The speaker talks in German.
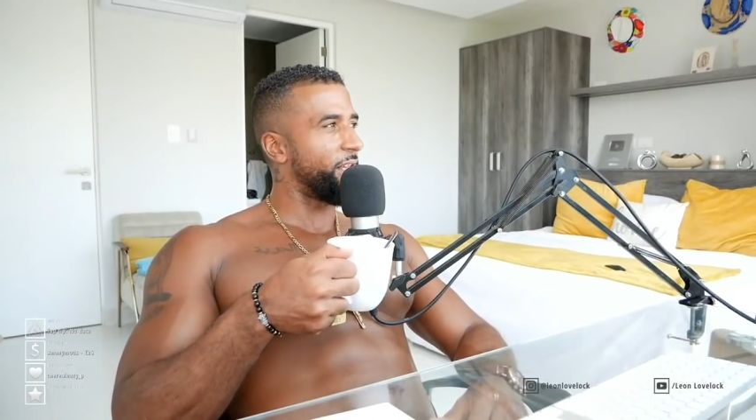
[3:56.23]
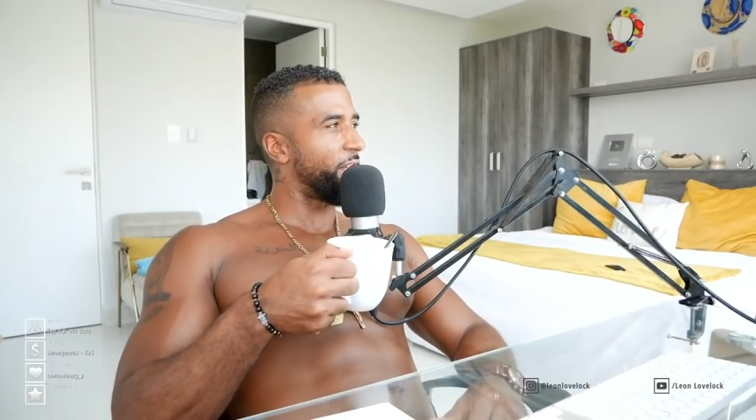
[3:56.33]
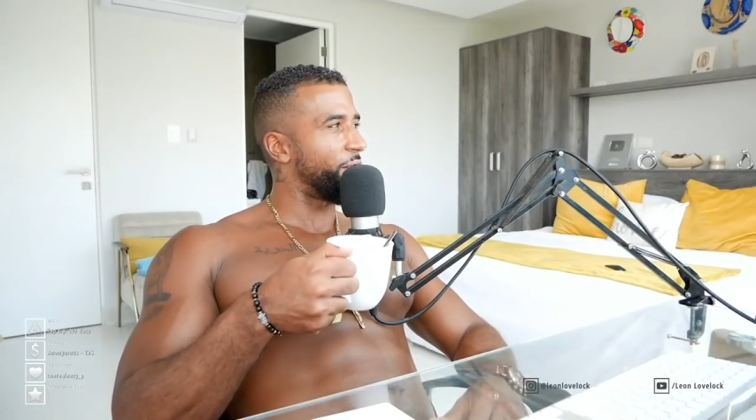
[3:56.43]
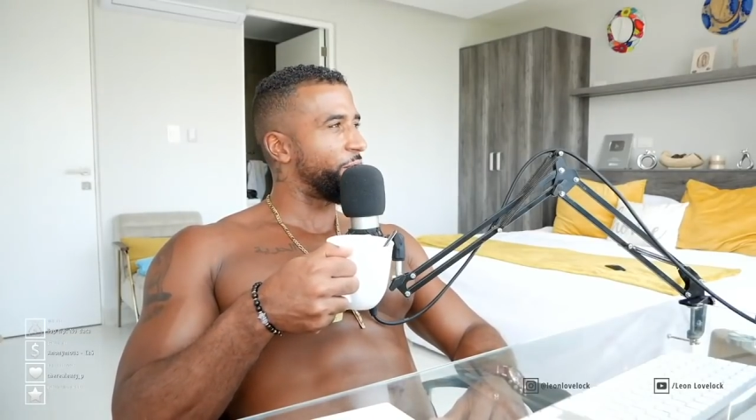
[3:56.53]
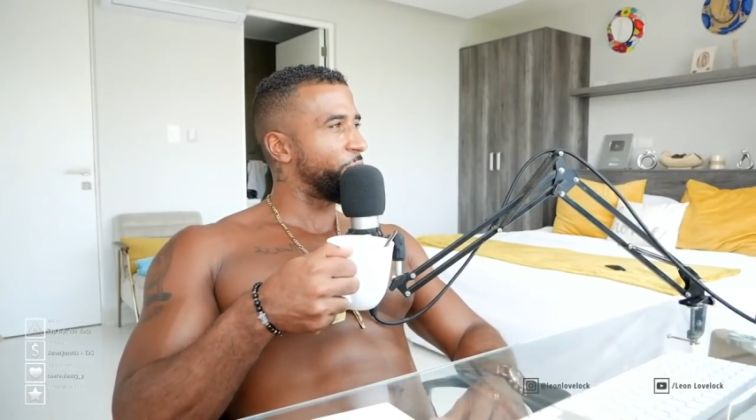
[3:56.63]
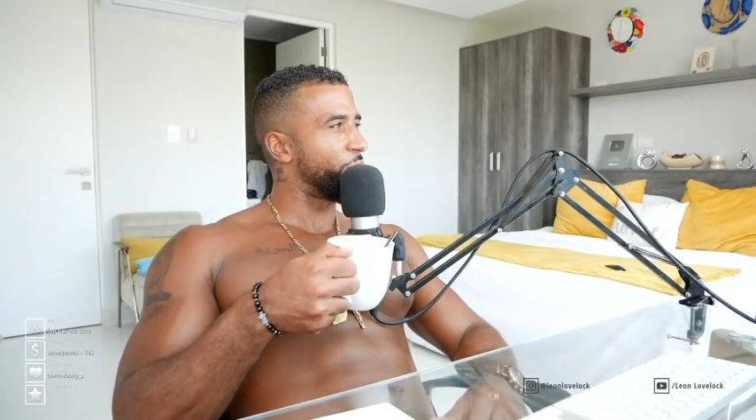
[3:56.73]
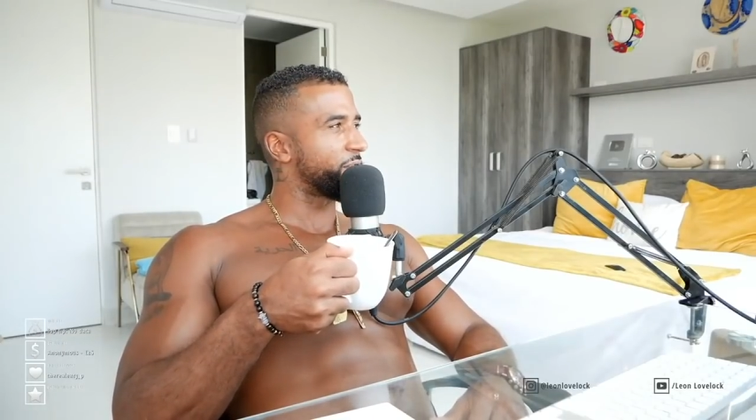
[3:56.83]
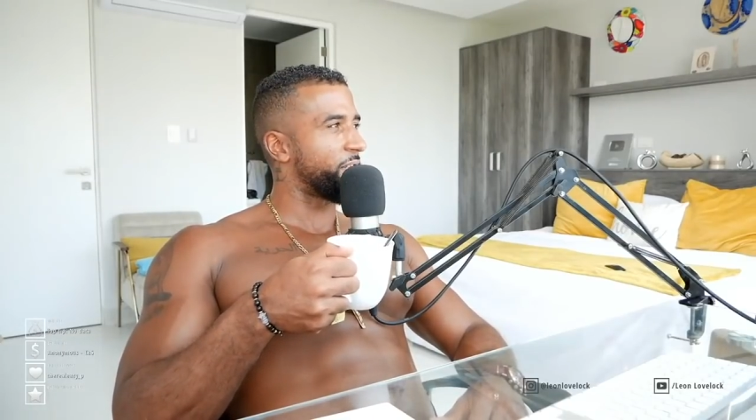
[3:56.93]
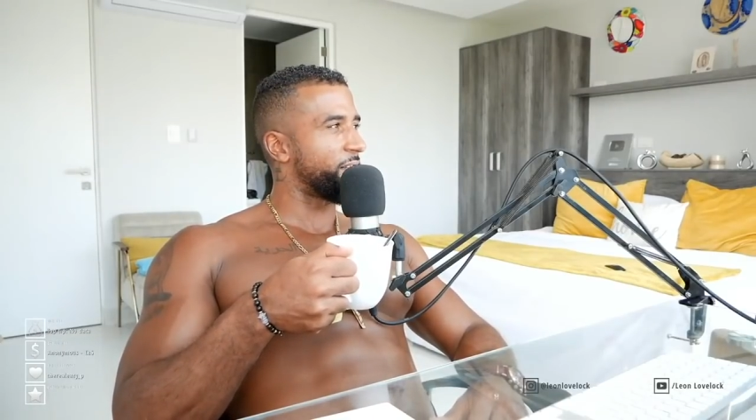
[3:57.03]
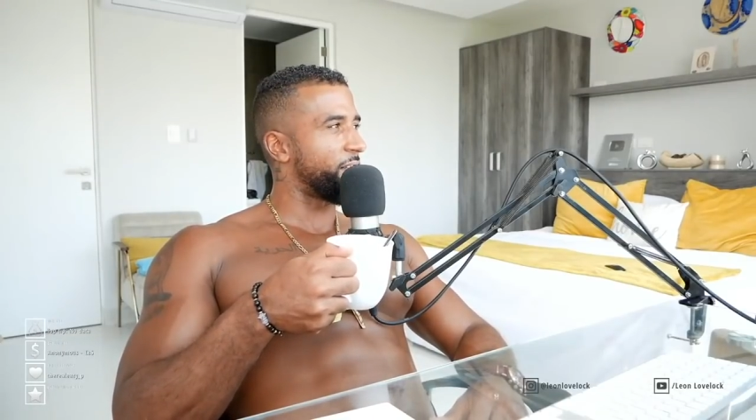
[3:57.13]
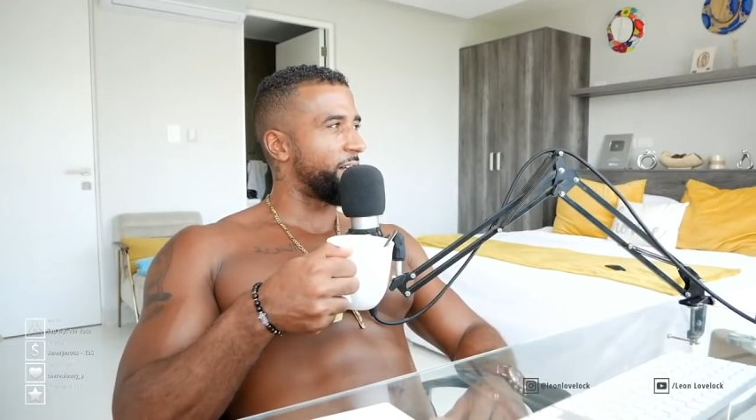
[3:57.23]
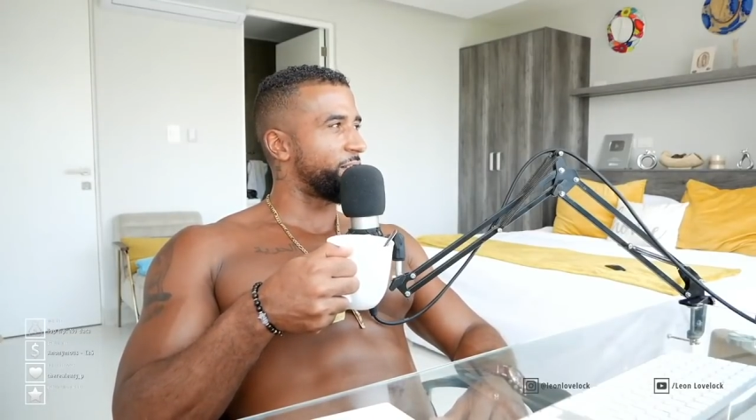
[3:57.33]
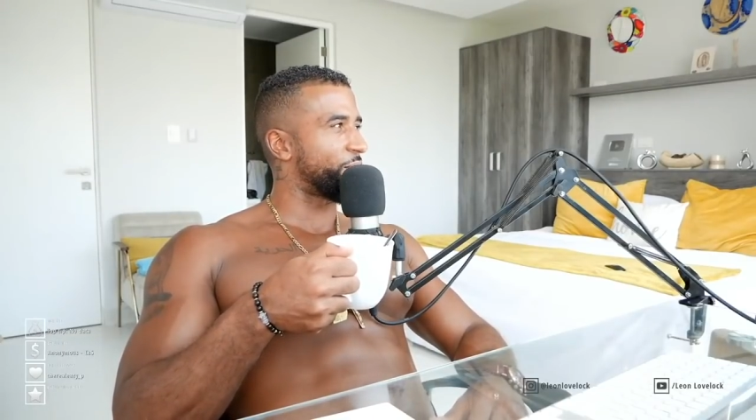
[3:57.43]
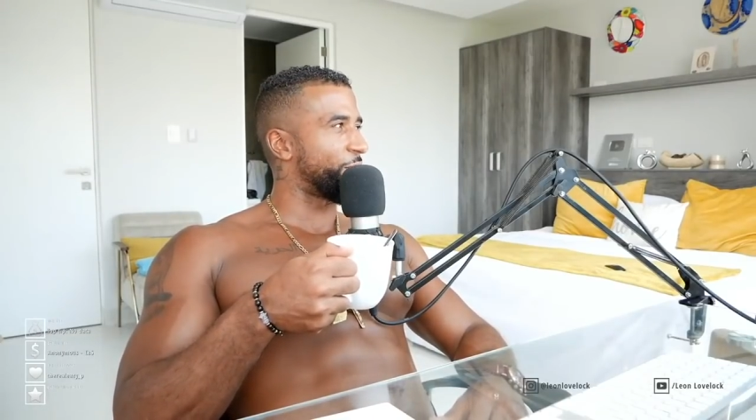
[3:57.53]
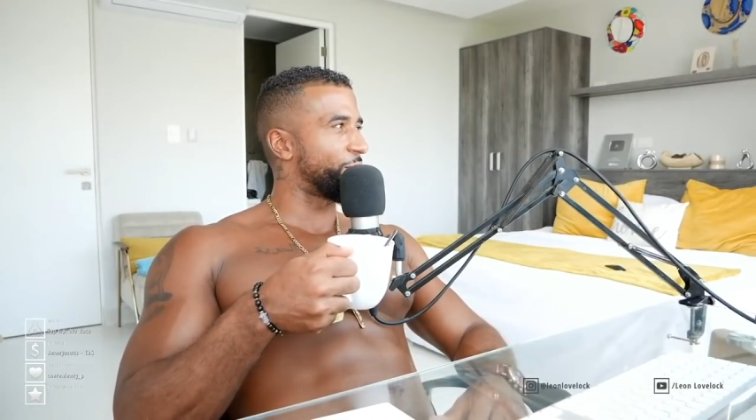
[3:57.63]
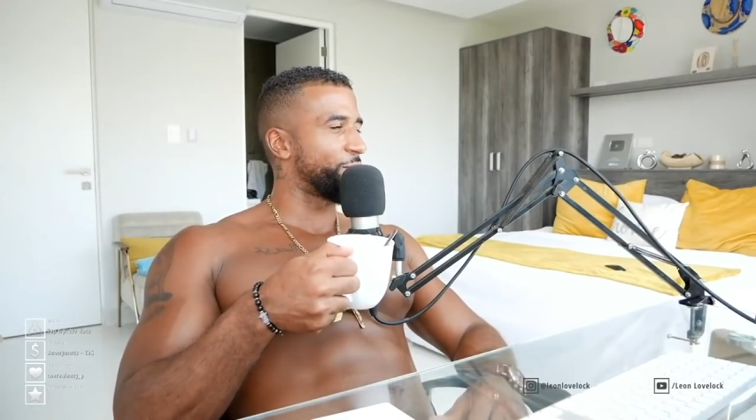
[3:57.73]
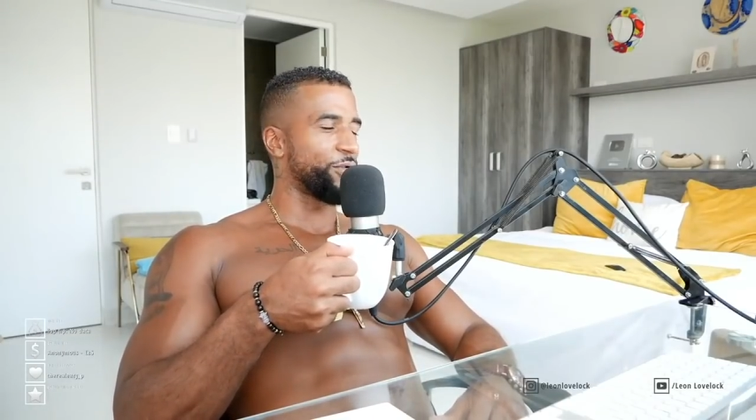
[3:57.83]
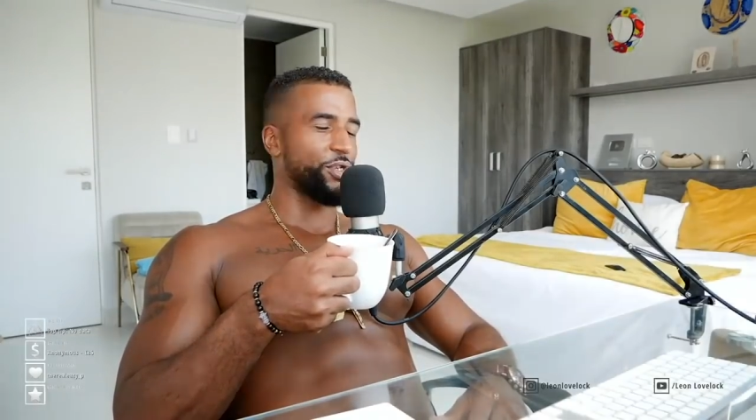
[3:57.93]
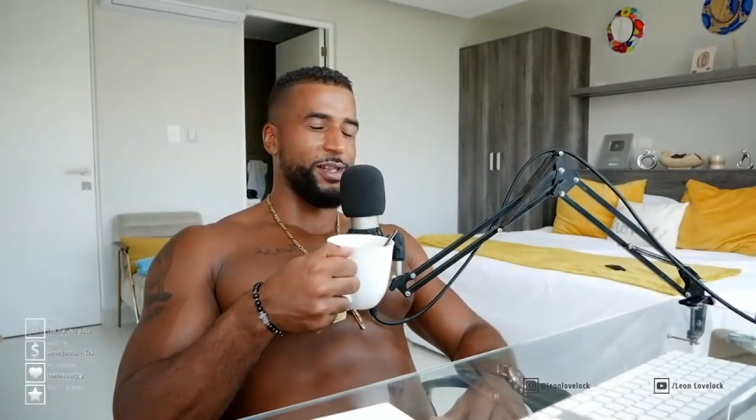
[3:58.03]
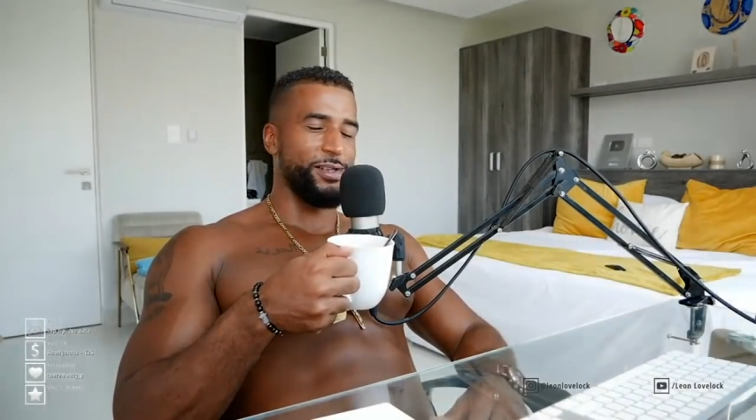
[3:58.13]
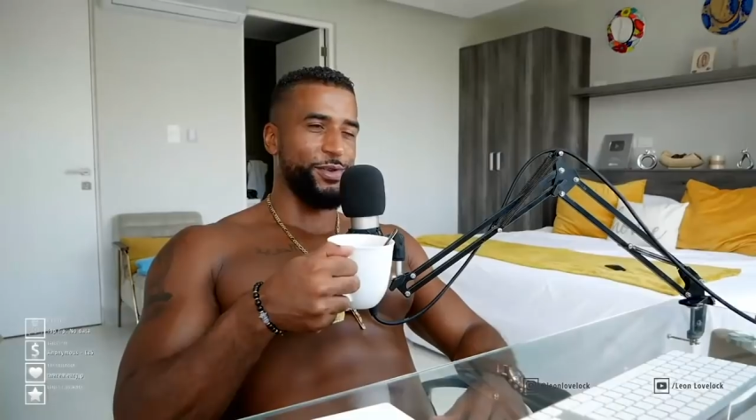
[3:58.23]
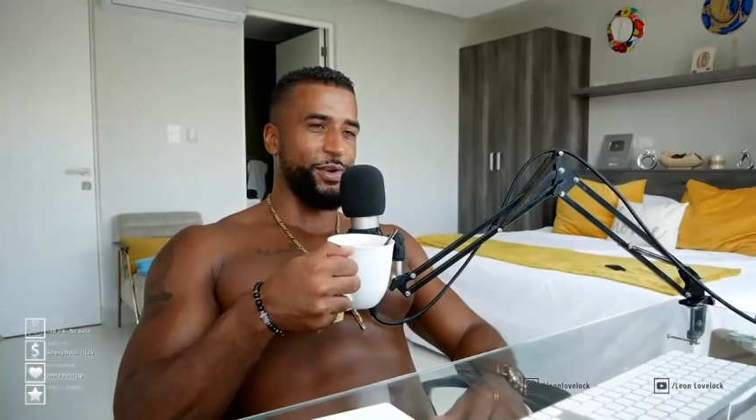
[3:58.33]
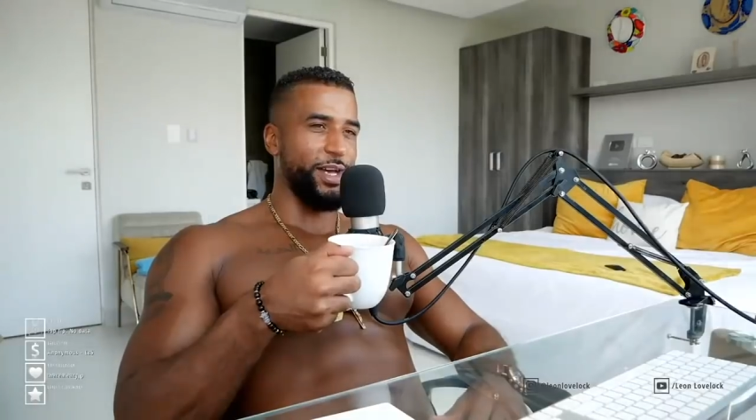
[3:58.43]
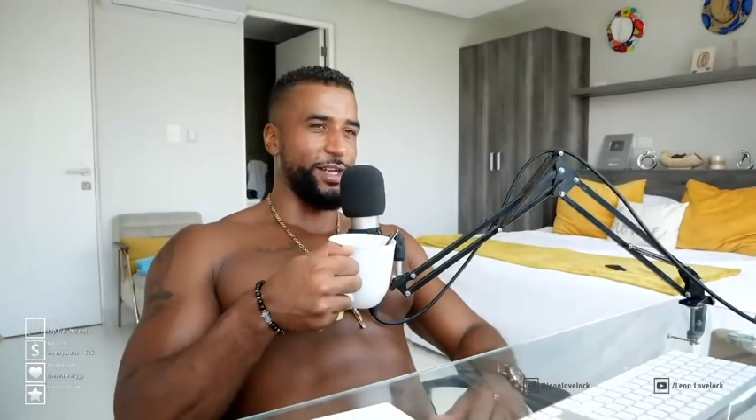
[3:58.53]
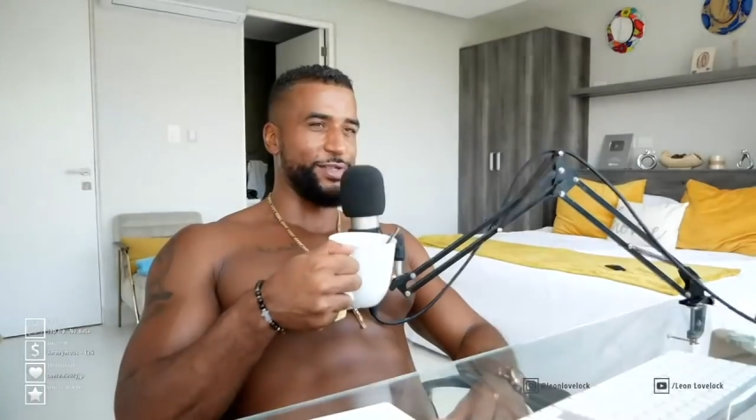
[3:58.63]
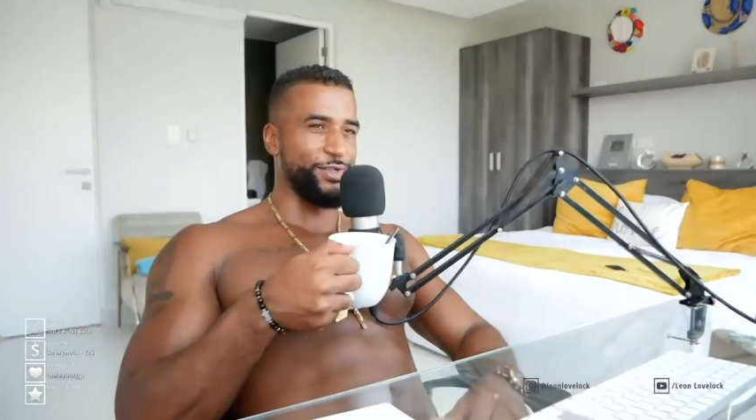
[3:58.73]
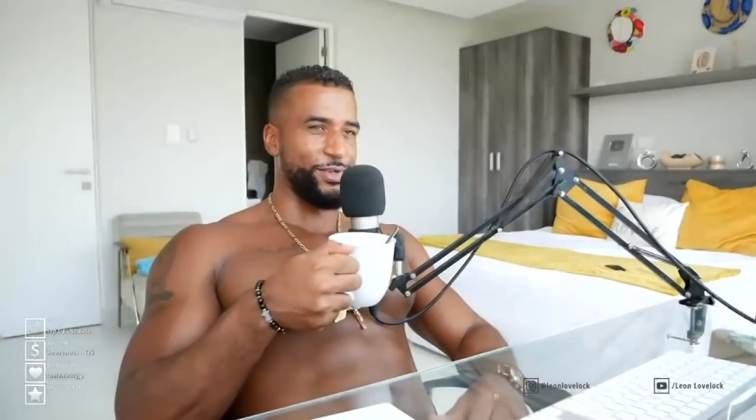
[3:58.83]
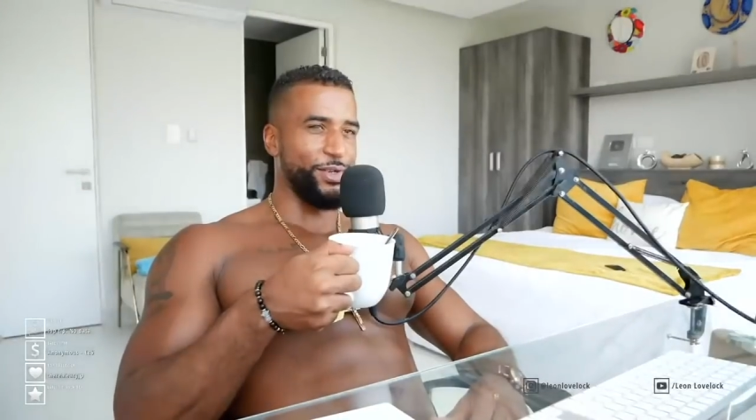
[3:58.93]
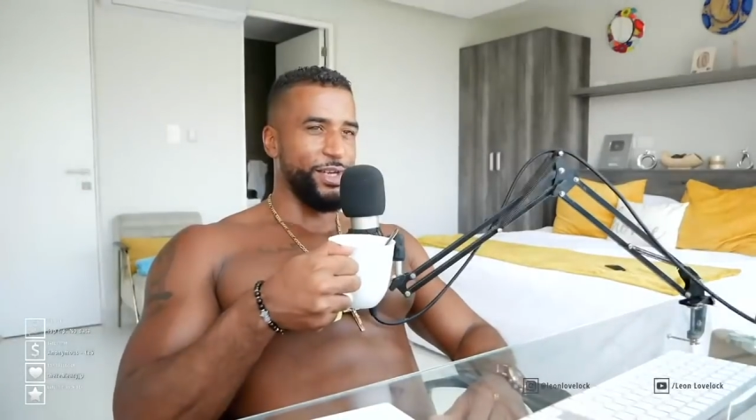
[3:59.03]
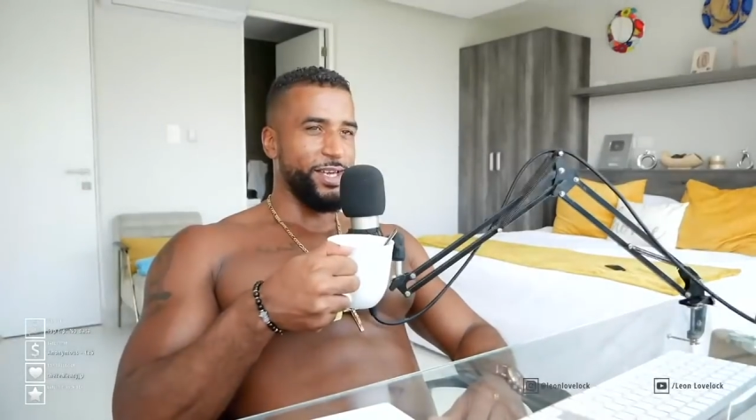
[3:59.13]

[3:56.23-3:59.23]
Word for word: 11 Uhr seid ihr alle zu Hause und schaltet doch ein, so.